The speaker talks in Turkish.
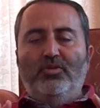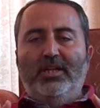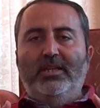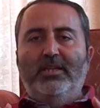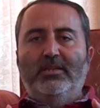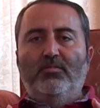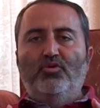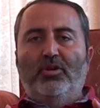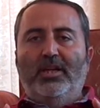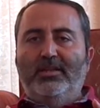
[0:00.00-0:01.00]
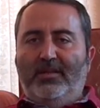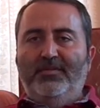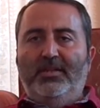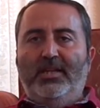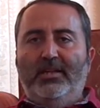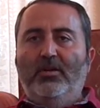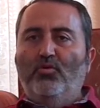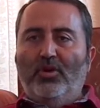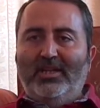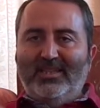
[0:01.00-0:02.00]
üzerine yazılmış olan tefsirlerde
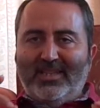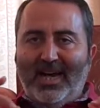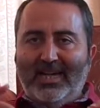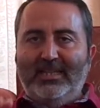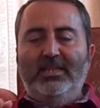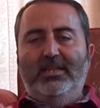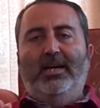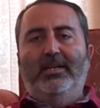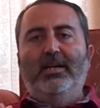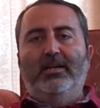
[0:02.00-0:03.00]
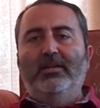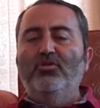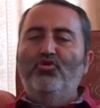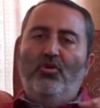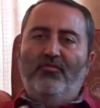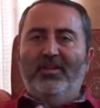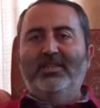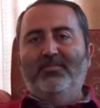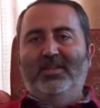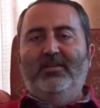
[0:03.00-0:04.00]
Kur'an'ın tarihiyle alakalı çok
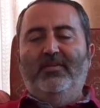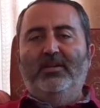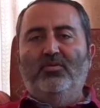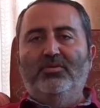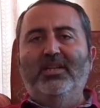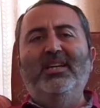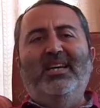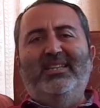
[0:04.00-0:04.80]
fazla bilgi var dostlar.